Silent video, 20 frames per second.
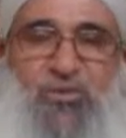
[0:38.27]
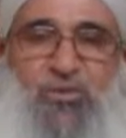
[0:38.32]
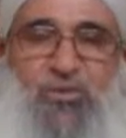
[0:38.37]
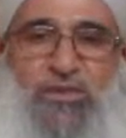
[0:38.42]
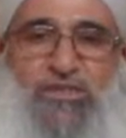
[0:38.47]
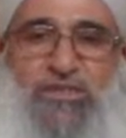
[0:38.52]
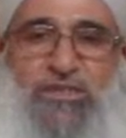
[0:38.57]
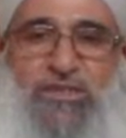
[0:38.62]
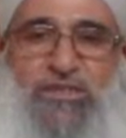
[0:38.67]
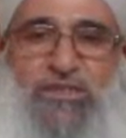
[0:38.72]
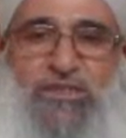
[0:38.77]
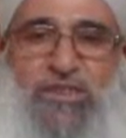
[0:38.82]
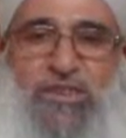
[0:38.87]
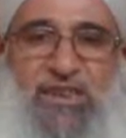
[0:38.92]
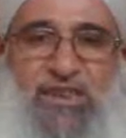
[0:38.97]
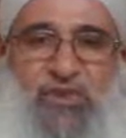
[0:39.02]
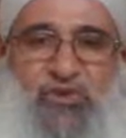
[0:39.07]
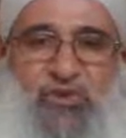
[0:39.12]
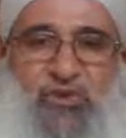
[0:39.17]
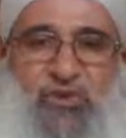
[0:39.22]
Ve
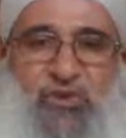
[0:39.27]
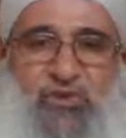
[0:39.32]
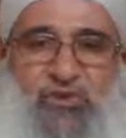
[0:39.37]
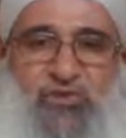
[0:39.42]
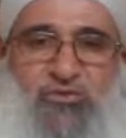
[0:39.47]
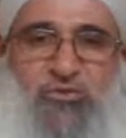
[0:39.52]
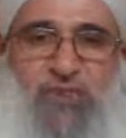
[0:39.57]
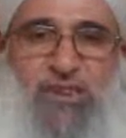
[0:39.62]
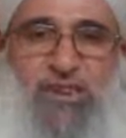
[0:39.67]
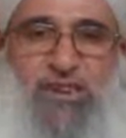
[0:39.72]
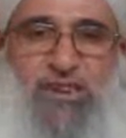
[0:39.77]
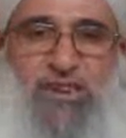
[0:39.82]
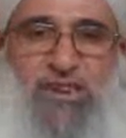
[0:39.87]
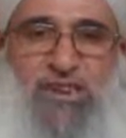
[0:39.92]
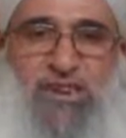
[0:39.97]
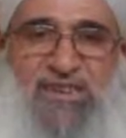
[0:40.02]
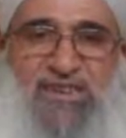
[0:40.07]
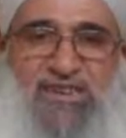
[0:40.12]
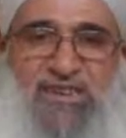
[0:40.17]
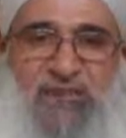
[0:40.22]
tahtiyetu örtmek
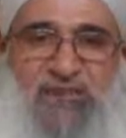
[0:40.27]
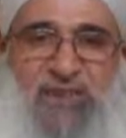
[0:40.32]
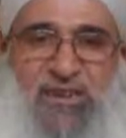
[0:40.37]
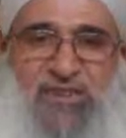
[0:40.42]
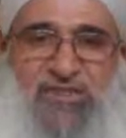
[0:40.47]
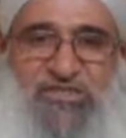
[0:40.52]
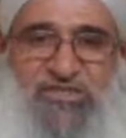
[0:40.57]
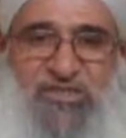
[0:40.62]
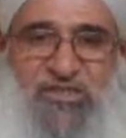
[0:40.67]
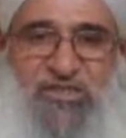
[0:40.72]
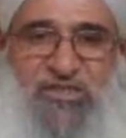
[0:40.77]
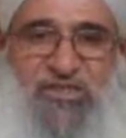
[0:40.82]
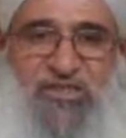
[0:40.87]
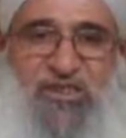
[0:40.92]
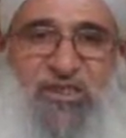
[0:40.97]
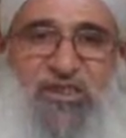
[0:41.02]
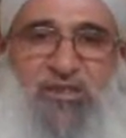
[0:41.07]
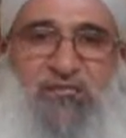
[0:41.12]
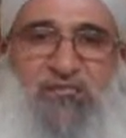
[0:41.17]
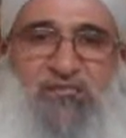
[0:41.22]
re'si başını.
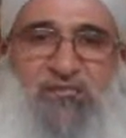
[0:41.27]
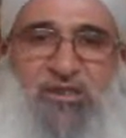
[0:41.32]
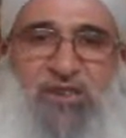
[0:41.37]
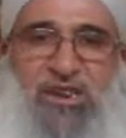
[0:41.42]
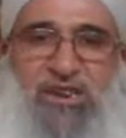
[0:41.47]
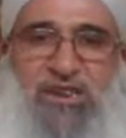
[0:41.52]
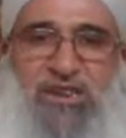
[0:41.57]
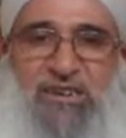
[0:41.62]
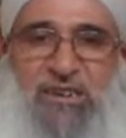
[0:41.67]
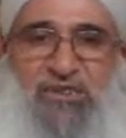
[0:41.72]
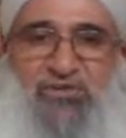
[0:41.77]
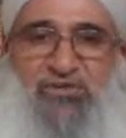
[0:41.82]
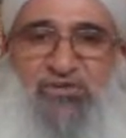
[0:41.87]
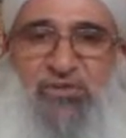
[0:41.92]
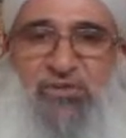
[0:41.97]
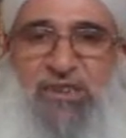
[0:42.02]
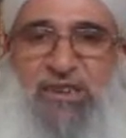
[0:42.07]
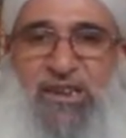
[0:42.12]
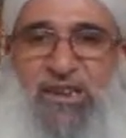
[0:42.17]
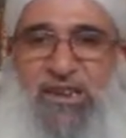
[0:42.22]
Minel
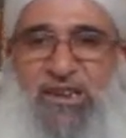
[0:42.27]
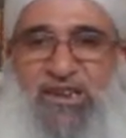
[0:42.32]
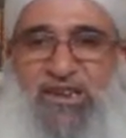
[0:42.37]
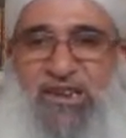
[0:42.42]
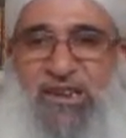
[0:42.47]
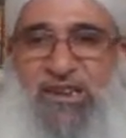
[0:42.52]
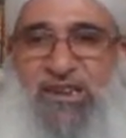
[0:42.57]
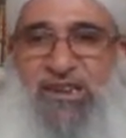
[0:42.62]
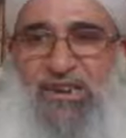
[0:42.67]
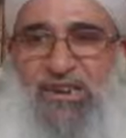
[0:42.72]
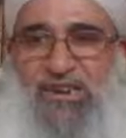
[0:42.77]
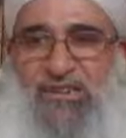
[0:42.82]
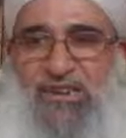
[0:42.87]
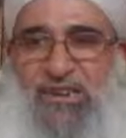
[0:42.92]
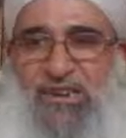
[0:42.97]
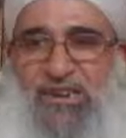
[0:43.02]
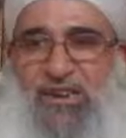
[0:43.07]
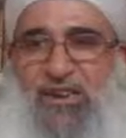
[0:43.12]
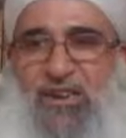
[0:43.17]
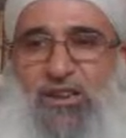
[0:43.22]
reculi
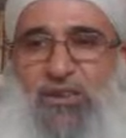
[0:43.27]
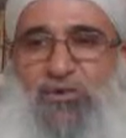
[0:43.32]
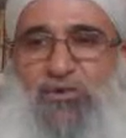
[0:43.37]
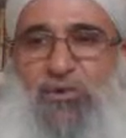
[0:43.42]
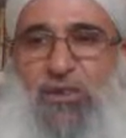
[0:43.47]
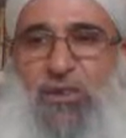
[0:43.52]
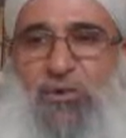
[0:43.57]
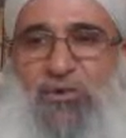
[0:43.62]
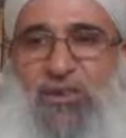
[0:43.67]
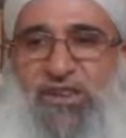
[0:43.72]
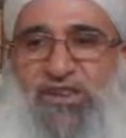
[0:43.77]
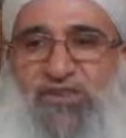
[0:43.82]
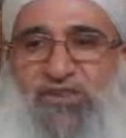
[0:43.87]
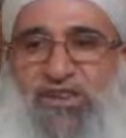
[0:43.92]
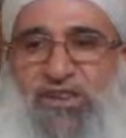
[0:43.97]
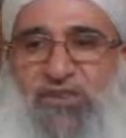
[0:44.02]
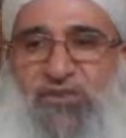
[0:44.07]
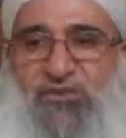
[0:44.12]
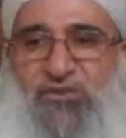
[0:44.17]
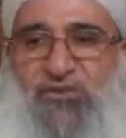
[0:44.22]
erkeklerden. Vel
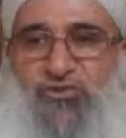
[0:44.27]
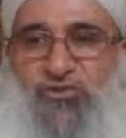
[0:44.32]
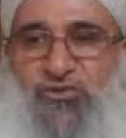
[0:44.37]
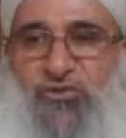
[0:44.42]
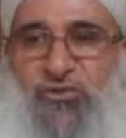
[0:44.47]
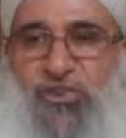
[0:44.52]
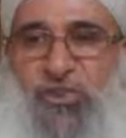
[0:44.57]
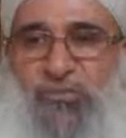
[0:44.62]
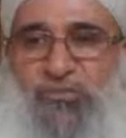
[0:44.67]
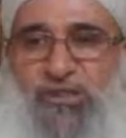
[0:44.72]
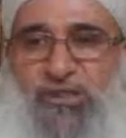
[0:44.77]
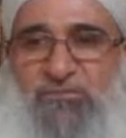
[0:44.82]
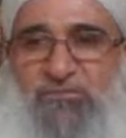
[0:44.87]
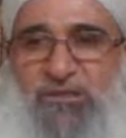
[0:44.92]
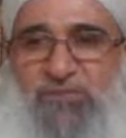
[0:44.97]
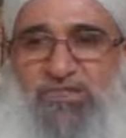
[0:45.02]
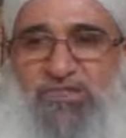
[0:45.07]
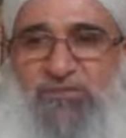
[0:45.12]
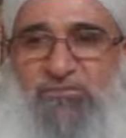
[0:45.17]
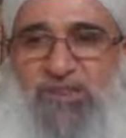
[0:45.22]
vecihi yüzünün
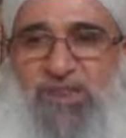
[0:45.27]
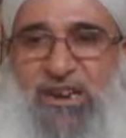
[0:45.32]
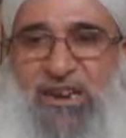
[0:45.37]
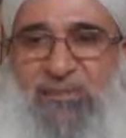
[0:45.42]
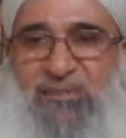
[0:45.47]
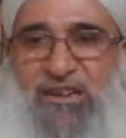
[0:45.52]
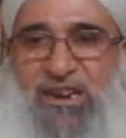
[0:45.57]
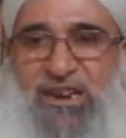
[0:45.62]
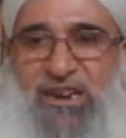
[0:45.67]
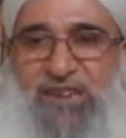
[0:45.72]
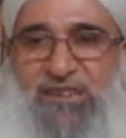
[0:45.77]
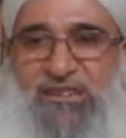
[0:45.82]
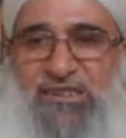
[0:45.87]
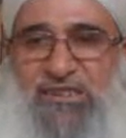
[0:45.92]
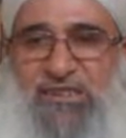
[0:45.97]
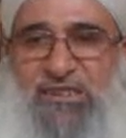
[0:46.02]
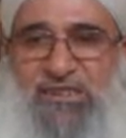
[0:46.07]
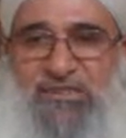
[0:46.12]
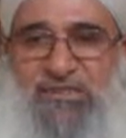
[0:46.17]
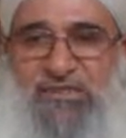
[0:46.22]
kapatması minel
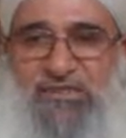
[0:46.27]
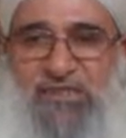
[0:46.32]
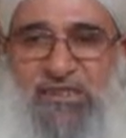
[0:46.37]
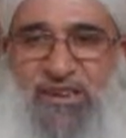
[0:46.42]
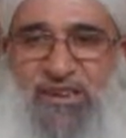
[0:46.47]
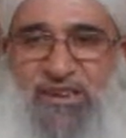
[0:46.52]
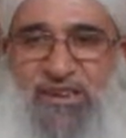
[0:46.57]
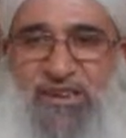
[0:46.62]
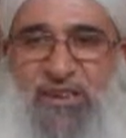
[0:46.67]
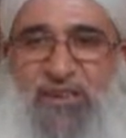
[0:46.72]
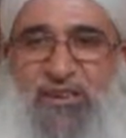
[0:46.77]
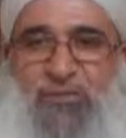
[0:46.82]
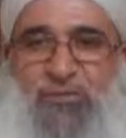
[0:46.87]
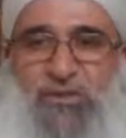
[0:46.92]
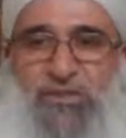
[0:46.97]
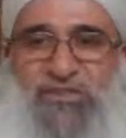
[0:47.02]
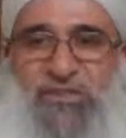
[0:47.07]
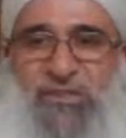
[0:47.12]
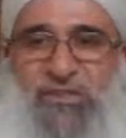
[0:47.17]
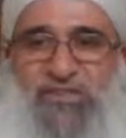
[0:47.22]
mer'eti kadından.
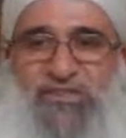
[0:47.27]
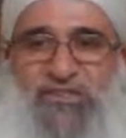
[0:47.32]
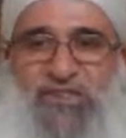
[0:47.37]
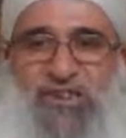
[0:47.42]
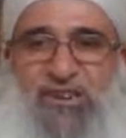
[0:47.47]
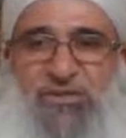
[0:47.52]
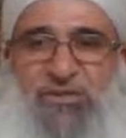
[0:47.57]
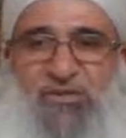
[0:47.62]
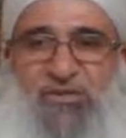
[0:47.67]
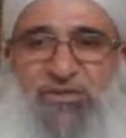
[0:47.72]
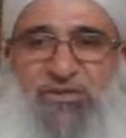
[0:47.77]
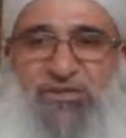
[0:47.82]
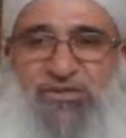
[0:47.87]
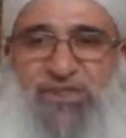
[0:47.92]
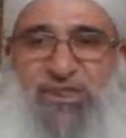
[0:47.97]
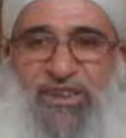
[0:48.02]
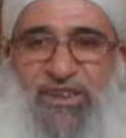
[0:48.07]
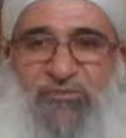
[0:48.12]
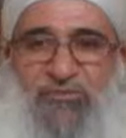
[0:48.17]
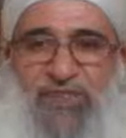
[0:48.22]
Ve tercilu
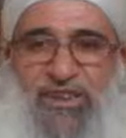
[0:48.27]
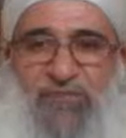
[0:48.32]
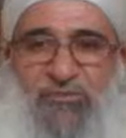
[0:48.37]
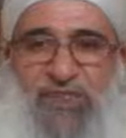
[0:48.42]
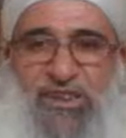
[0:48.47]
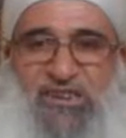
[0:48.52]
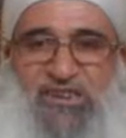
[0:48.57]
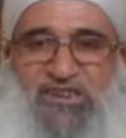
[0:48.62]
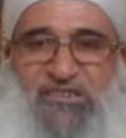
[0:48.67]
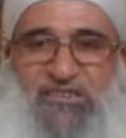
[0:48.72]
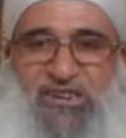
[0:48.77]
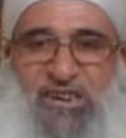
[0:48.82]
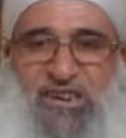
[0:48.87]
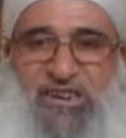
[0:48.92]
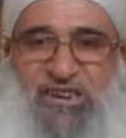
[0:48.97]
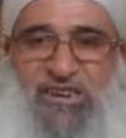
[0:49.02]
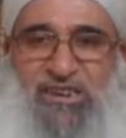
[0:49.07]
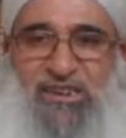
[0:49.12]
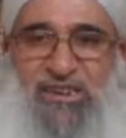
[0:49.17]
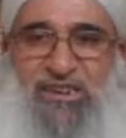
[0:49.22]
salı vermek
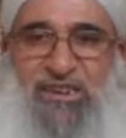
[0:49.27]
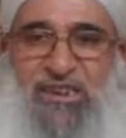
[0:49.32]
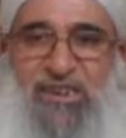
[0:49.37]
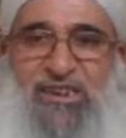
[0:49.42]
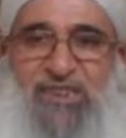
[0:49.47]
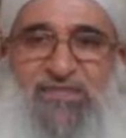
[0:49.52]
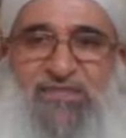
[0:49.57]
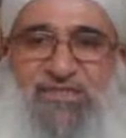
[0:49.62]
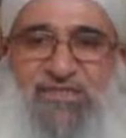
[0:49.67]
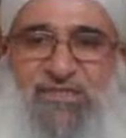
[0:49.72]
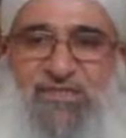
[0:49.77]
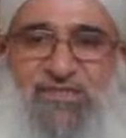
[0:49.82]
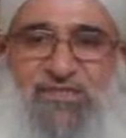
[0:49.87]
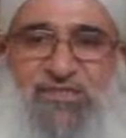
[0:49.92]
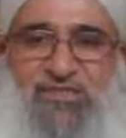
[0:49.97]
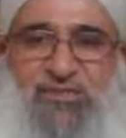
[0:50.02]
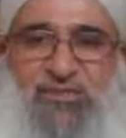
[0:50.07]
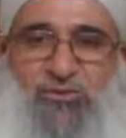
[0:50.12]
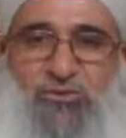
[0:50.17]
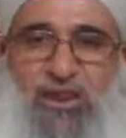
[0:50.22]
şa'ri
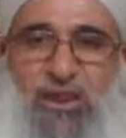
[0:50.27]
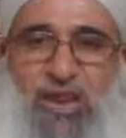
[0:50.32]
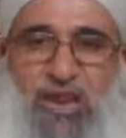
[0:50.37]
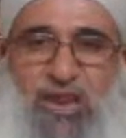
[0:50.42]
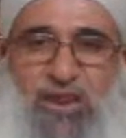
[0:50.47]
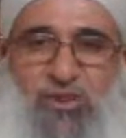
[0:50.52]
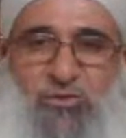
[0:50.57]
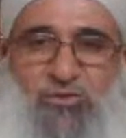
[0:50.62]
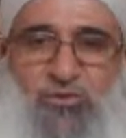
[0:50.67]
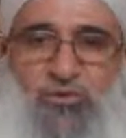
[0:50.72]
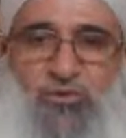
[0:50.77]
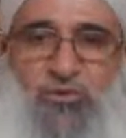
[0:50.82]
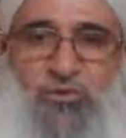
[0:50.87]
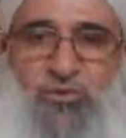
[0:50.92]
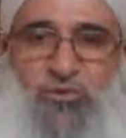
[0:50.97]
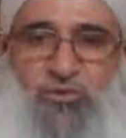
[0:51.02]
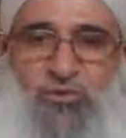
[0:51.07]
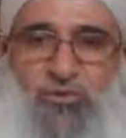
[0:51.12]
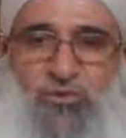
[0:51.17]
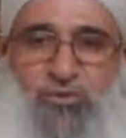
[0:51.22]
saçını ve
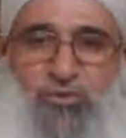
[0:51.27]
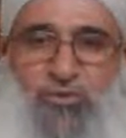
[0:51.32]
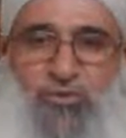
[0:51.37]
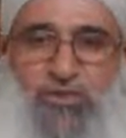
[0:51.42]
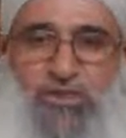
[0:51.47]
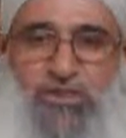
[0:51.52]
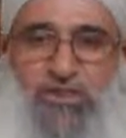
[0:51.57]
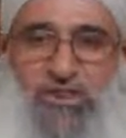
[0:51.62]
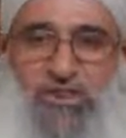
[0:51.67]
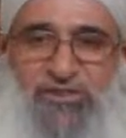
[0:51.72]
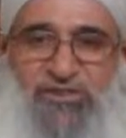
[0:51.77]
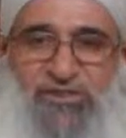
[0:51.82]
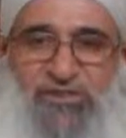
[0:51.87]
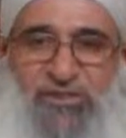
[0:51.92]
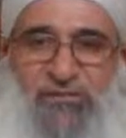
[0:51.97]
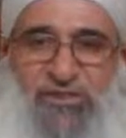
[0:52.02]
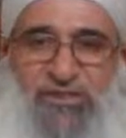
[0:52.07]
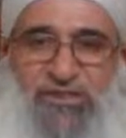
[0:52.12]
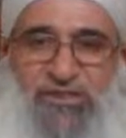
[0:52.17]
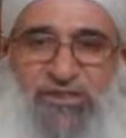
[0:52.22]
halkuhu onu tıraş
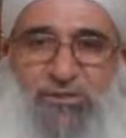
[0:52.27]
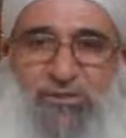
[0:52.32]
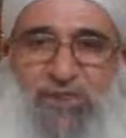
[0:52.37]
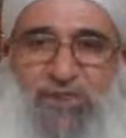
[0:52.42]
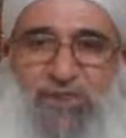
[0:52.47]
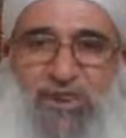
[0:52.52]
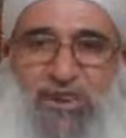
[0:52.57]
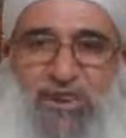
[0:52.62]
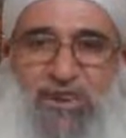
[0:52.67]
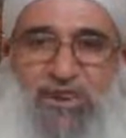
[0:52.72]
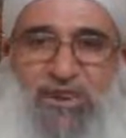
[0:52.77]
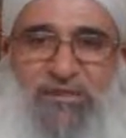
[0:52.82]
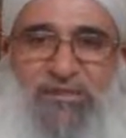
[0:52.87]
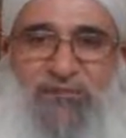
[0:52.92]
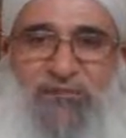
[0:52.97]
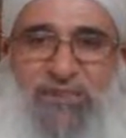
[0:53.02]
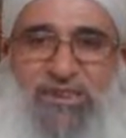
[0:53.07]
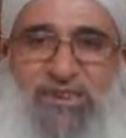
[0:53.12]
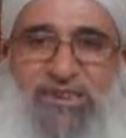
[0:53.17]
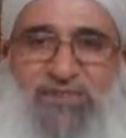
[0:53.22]
olması ve
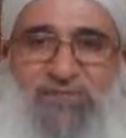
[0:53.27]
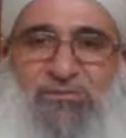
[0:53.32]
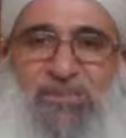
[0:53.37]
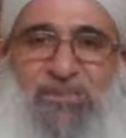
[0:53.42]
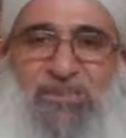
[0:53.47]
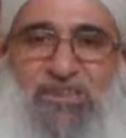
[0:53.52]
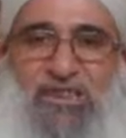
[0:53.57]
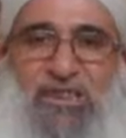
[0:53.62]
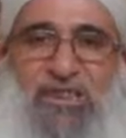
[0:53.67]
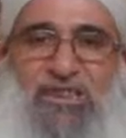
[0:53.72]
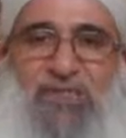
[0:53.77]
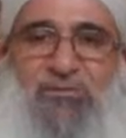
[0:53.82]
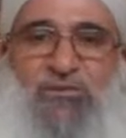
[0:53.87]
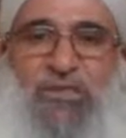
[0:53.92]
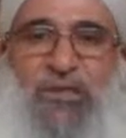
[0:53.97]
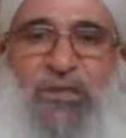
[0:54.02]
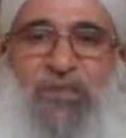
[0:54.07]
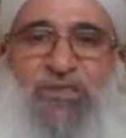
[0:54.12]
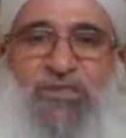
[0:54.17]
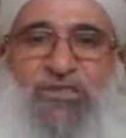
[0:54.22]
taklimu kesmesi
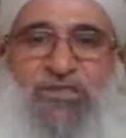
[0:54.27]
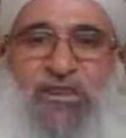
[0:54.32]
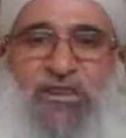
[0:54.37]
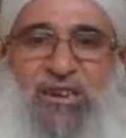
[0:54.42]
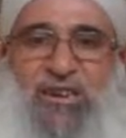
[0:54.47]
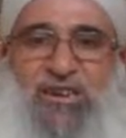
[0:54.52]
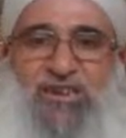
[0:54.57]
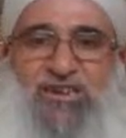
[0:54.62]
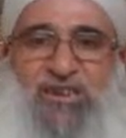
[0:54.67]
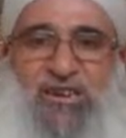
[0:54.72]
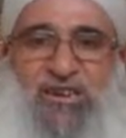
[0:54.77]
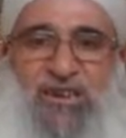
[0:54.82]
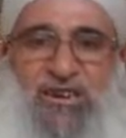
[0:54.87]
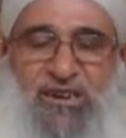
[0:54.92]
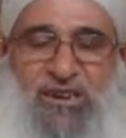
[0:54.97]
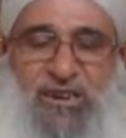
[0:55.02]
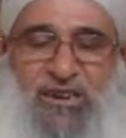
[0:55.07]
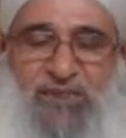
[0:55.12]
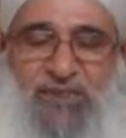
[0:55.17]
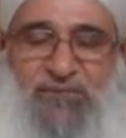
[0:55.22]
esfari
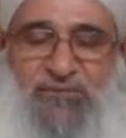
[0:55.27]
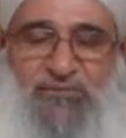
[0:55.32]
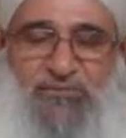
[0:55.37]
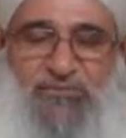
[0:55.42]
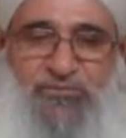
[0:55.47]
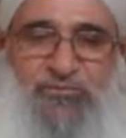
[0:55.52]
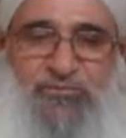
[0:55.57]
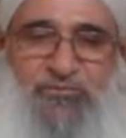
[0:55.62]
tırnaklarını.